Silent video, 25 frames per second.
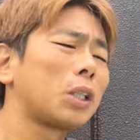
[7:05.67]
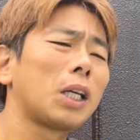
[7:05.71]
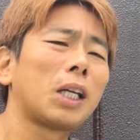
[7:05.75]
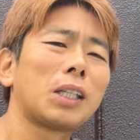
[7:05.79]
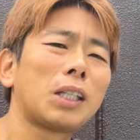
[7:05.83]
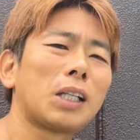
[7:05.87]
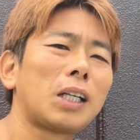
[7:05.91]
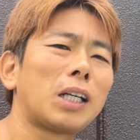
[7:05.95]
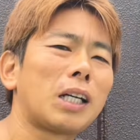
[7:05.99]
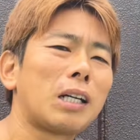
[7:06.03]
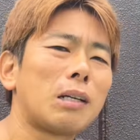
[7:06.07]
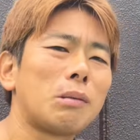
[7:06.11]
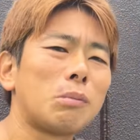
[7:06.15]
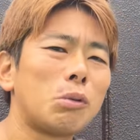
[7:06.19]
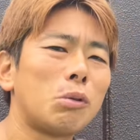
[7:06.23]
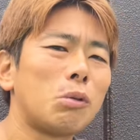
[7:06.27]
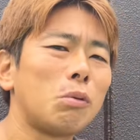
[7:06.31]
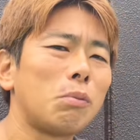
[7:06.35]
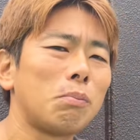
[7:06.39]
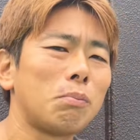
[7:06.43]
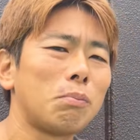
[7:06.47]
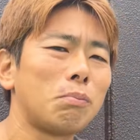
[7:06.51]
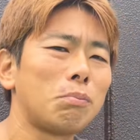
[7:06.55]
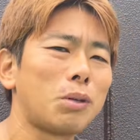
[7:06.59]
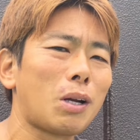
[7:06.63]
だったから
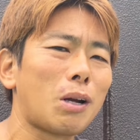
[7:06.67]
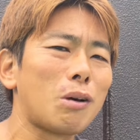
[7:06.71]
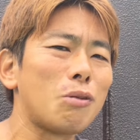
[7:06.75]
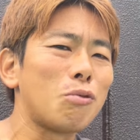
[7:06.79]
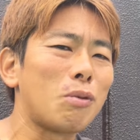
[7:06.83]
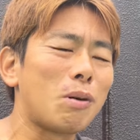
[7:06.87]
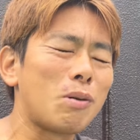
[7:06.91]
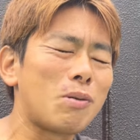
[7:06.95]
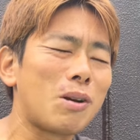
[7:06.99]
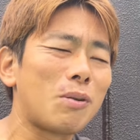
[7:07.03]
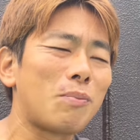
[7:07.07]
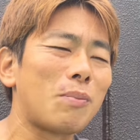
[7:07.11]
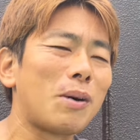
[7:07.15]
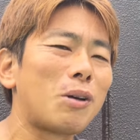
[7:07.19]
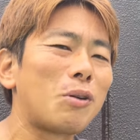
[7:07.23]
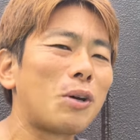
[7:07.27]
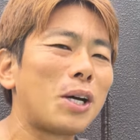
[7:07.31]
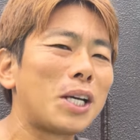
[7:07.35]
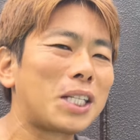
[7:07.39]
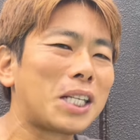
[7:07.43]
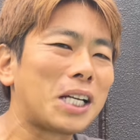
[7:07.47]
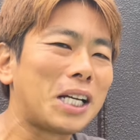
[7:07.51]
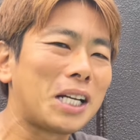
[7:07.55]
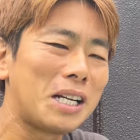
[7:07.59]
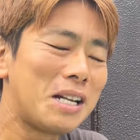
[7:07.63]
もうブラウンは丸
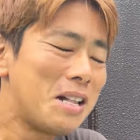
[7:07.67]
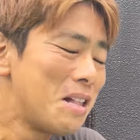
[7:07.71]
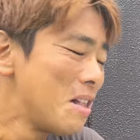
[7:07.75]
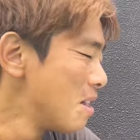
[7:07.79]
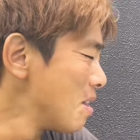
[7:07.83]
林さん